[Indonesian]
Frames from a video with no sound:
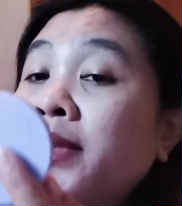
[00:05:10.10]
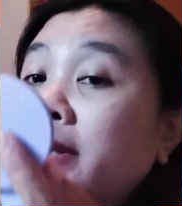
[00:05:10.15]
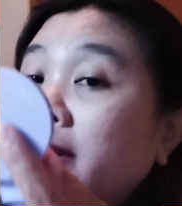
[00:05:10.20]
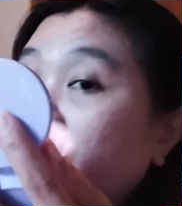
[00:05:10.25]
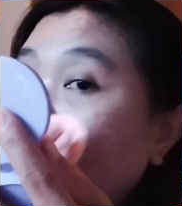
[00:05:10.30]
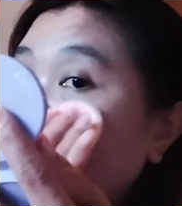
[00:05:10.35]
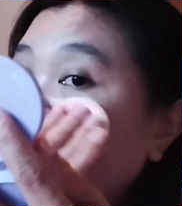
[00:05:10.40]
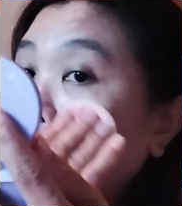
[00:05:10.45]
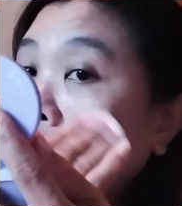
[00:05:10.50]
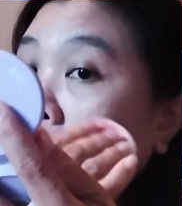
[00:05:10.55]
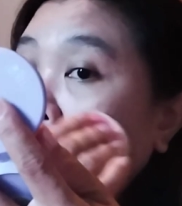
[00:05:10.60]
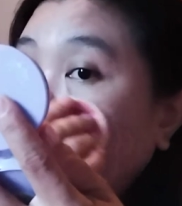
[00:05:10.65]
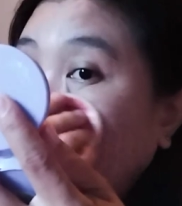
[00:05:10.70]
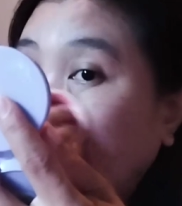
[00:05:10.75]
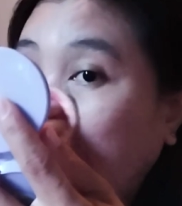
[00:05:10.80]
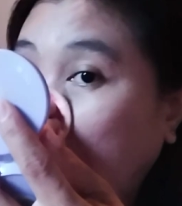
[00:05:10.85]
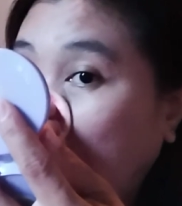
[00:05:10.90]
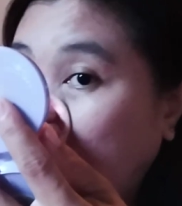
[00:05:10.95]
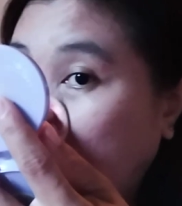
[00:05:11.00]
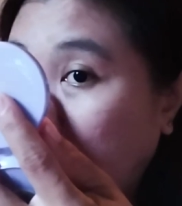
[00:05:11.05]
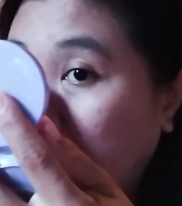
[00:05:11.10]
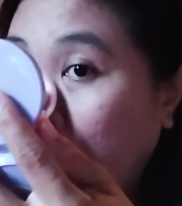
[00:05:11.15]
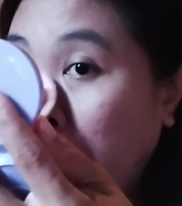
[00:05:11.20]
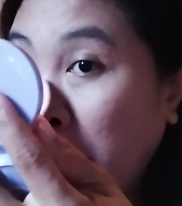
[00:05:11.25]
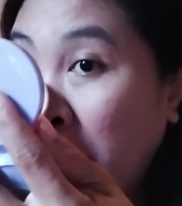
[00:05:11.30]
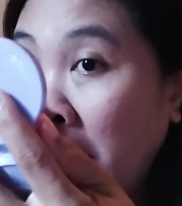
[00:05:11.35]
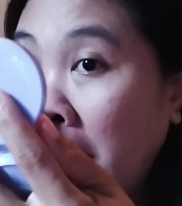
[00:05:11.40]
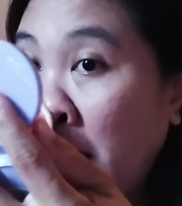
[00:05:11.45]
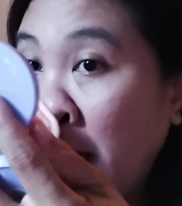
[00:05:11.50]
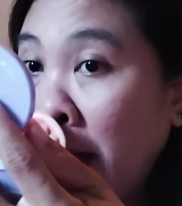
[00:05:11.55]
pengen sih kayak
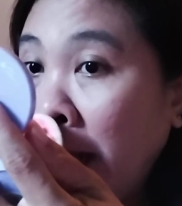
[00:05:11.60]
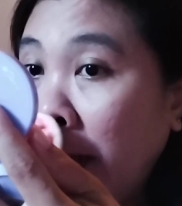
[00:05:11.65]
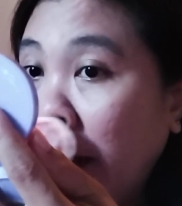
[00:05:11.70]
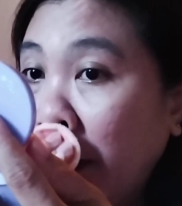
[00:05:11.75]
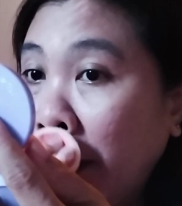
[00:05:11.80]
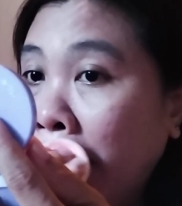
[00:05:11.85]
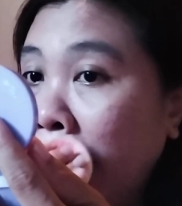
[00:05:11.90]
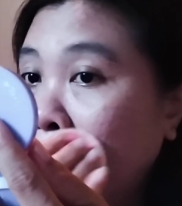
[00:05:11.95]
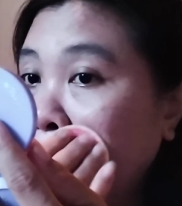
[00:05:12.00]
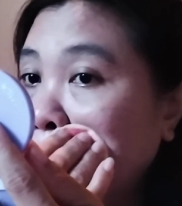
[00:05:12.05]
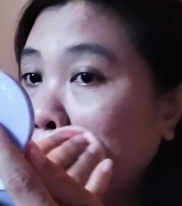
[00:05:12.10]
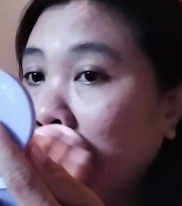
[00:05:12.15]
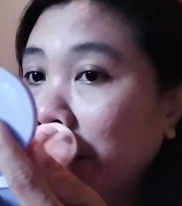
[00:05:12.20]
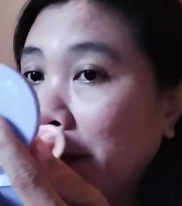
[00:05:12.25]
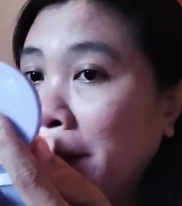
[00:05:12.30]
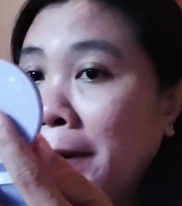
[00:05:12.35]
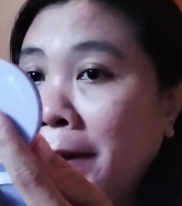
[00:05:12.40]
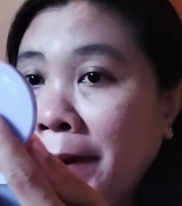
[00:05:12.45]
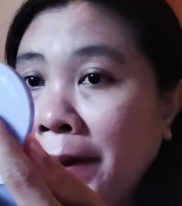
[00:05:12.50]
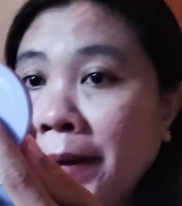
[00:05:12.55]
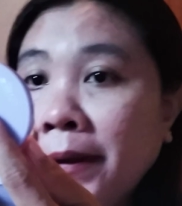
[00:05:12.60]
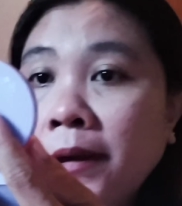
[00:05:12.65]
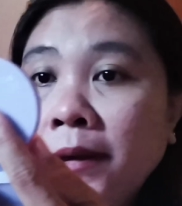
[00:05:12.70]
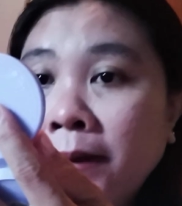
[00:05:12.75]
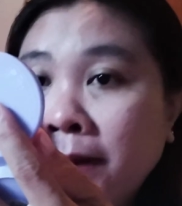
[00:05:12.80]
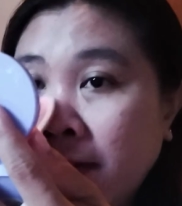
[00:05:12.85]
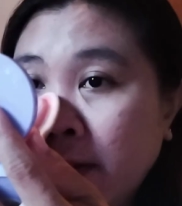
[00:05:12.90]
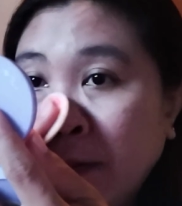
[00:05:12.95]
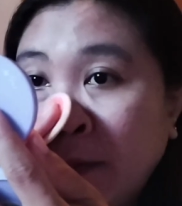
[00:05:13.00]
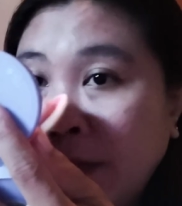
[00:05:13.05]
yang lain itu ya
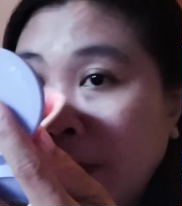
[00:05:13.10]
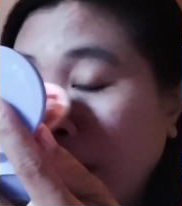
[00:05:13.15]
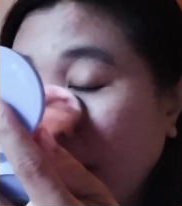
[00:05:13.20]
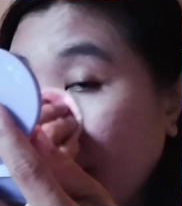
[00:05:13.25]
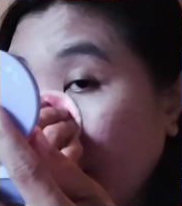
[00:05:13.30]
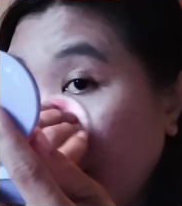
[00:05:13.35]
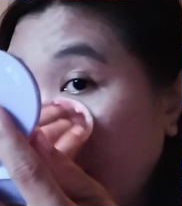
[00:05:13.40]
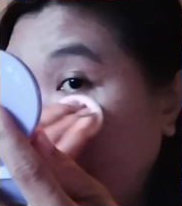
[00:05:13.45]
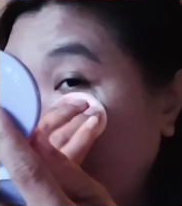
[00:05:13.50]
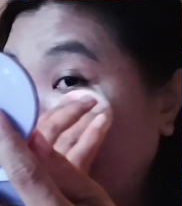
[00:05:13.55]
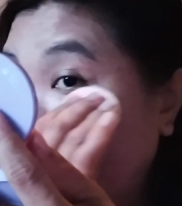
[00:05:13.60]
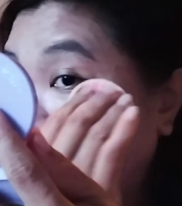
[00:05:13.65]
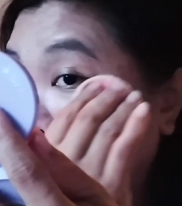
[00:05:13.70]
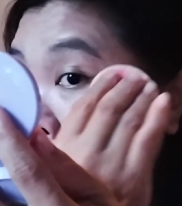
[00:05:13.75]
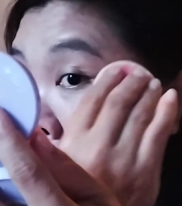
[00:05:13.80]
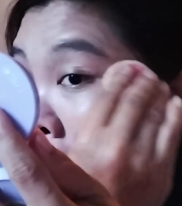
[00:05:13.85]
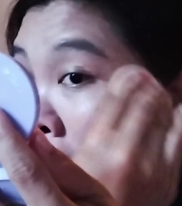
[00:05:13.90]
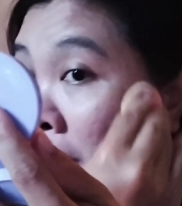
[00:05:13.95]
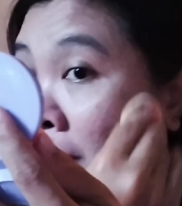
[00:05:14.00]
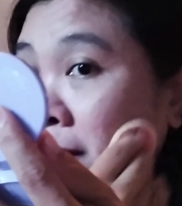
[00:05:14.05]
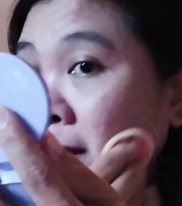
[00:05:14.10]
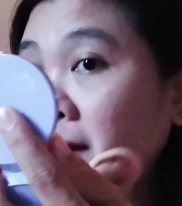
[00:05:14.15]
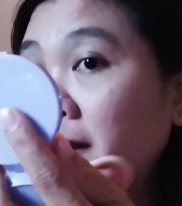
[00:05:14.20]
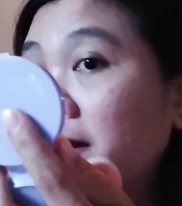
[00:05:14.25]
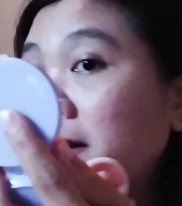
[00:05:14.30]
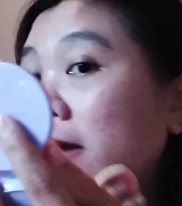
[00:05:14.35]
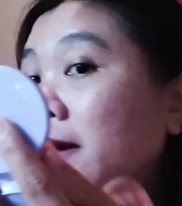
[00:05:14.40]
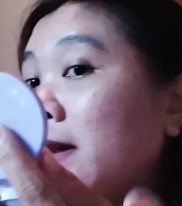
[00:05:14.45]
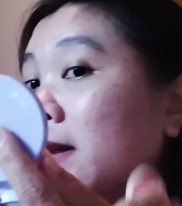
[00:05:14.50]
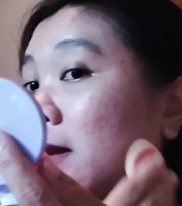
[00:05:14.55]
uh, pakai ini itu
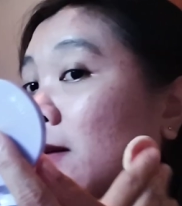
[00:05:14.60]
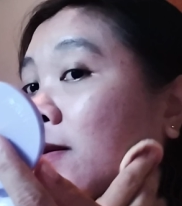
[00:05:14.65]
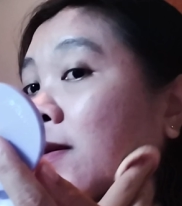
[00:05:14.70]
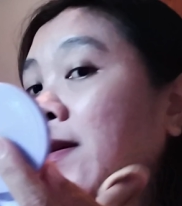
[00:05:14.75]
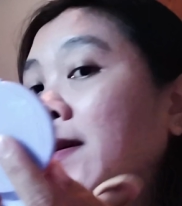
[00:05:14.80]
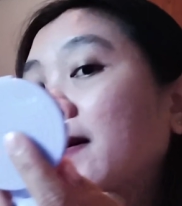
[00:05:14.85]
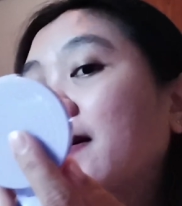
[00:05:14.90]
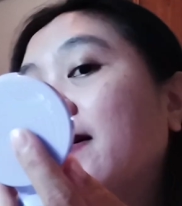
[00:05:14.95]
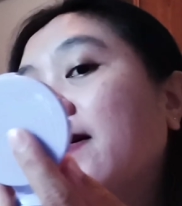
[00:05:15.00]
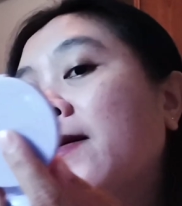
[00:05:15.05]
ini itu